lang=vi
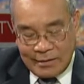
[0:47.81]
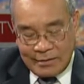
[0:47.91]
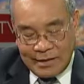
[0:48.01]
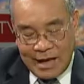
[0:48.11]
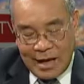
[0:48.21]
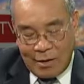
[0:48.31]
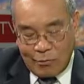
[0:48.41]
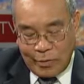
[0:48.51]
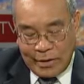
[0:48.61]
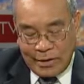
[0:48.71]
và
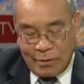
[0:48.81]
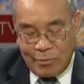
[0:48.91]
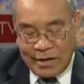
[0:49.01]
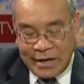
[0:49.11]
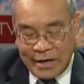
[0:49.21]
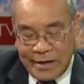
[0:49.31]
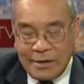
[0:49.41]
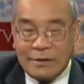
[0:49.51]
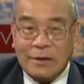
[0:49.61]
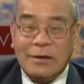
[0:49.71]
ông nguyễn công
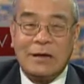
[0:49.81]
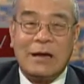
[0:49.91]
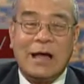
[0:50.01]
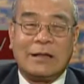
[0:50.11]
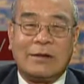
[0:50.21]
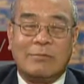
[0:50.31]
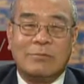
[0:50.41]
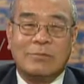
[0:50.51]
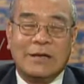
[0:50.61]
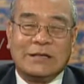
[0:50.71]
khế tức là
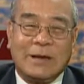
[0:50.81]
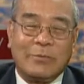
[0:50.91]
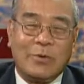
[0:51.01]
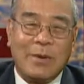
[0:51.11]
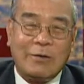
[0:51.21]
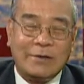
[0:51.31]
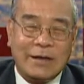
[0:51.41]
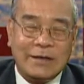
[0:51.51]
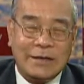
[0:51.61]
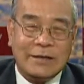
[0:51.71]
tổng biên tập của báo
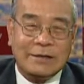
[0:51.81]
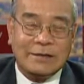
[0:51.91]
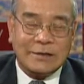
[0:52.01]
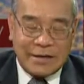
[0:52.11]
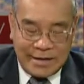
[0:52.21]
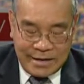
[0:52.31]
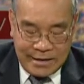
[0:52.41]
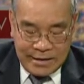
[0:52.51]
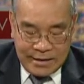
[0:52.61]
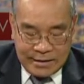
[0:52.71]
thanh niên trước đây
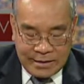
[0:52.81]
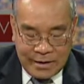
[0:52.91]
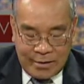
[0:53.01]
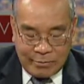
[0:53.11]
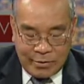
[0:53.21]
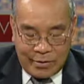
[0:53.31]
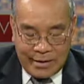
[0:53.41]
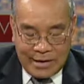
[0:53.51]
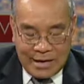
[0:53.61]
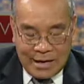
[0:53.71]
thì ông
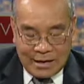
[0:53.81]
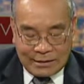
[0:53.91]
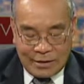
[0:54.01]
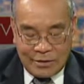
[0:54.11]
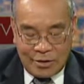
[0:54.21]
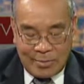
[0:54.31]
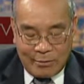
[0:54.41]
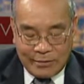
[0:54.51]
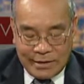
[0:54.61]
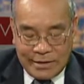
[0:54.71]
nói là tự do
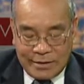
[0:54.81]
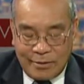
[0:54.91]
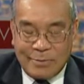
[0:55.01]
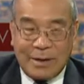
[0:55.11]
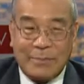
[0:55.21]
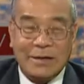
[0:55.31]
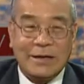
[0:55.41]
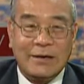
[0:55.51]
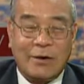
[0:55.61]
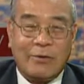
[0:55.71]
báo chí không làm mất
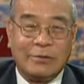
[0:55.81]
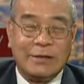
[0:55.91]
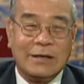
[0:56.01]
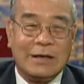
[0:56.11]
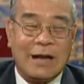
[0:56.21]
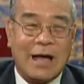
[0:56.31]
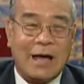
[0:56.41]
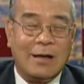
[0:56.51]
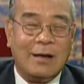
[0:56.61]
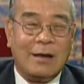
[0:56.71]
chế độ tức
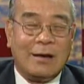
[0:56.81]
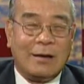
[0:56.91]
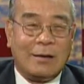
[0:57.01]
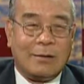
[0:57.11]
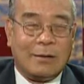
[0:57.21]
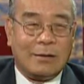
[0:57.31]
là ờ,